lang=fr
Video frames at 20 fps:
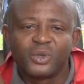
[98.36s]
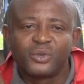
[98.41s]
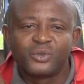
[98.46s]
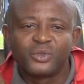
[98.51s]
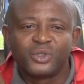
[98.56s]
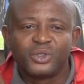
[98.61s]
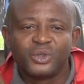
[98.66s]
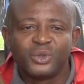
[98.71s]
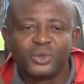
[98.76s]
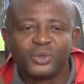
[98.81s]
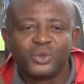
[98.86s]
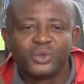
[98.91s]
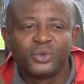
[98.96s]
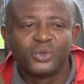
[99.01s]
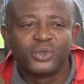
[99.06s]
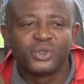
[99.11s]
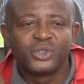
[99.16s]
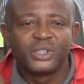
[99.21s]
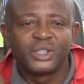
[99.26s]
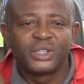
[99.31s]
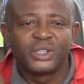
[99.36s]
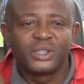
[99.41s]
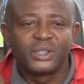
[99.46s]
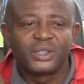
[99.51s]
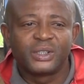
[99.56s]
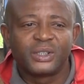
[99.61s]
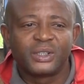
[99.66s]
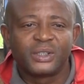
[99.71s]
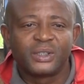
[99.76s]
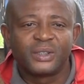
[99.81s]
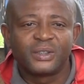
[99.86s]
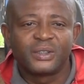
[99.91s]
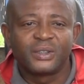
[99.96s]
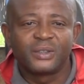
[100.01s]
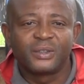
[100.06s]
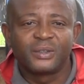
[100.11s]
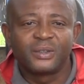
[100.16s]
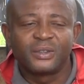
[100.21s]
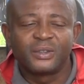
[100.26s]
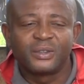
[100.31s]
Il faut dire au niveau des
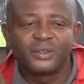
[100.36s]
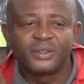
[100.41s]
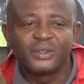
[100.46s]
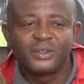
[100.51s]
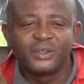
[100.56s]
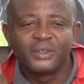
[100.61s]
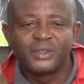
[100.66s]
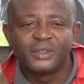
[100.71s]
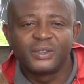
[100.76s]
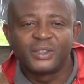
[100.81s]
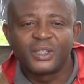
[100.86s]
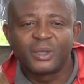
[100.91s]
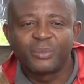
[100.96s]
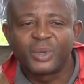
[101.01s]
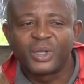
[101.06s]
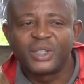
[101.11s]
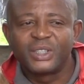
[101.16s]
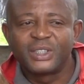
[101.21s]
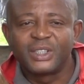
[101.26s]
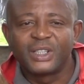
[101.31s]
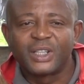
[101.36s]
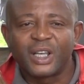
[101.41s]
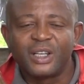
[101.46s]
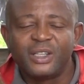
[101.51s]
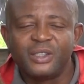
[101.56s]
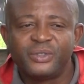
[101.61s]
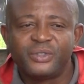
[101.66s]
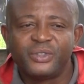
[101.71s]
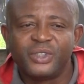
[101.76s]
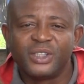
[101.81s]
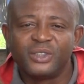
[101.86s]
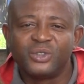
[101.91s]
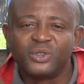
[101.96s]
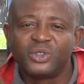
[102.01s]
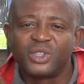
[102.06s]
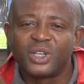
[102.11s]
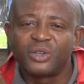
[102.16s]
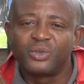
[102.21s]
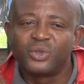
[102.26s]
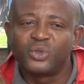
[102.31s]
apprentis qualifiés,
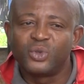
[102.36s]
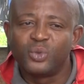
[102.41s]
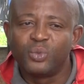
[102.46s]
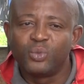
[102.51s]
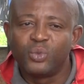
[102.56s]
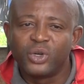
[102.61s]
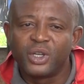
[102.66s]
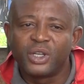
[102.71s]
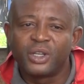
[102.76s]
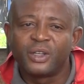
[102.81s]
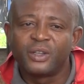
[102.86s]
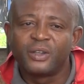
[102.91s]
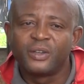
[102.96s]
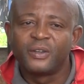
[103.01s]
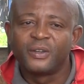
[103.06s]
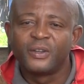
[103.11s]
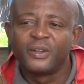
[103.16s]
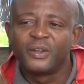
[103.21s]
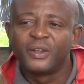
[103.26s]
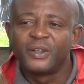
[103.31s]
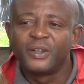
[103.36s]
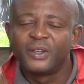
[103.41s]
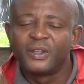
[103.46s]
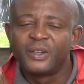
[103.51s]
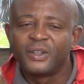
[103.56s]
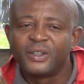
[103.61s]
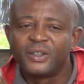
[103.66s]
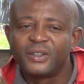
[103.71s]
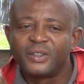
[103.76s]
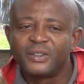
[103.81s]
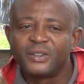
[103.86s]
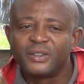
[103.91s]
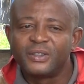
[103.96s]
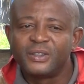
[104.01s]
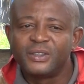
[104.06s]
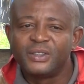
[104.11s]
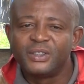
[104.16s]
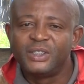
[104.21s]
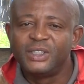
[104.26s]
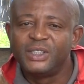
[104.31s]
nous avons au moins
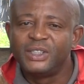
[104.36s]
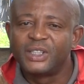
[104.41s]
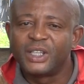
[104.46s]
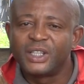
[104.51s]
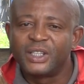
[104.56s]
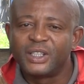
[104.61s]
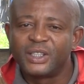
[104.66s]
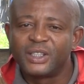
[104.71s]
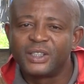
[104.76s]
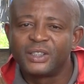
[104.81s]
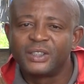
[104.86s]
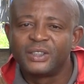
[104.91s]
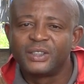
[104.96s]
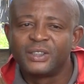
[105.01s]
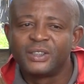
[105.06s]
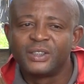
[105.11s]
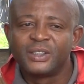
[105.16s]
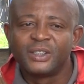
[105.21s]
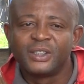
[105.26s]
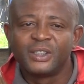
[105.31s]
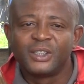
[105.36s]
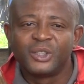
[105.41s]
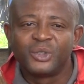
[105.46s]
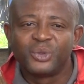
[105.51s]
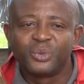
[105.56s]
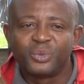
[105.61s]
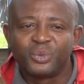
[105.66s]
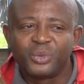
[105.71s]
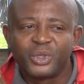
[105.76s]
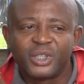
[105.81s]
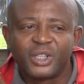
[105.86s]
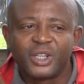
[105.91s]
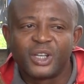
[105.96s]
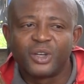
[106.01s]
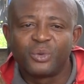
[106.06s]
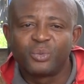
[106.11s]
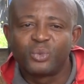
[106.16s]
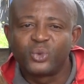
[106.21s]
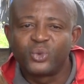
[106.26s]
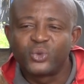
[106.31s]
une dizaine hein.
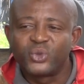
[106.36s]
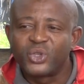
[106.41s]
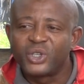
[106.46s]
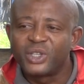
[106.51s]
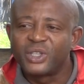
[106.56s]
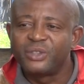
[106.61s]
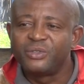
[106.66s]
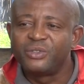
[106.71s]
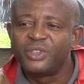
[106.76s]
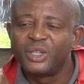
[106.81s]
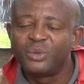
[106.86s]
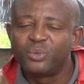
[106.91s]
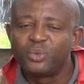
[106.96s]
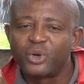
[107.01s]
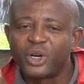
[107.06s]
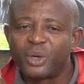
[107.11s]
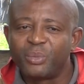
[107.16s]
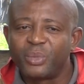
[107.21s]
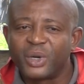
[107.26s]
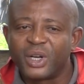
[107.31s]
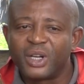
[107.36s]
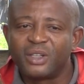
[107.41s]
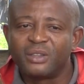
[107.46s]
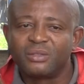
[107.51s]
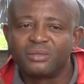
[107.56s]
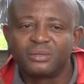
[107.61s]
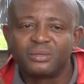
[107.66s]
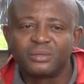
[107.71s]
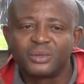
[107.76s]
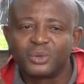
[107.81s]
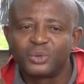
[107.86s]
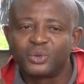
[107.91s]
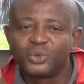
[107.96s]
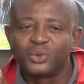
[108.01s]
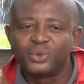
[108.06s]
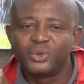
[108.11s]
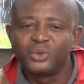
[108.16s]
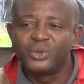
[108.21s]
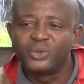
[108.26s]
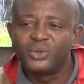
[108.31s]
maintenant pour ceux qui viennent pour apprendre
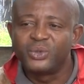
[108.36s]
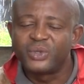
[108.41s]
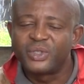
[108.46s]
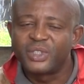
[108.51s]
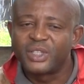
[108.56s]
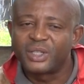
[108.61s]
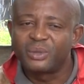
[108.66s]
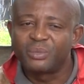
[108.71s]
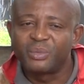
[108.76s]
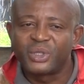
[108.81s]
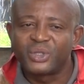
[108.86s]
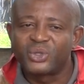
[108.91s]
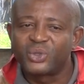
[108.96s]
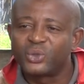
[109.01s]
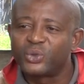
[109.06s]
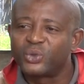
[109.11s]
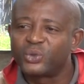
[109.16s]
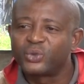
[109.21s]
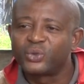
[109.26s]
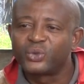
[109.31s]
autour de cette personne.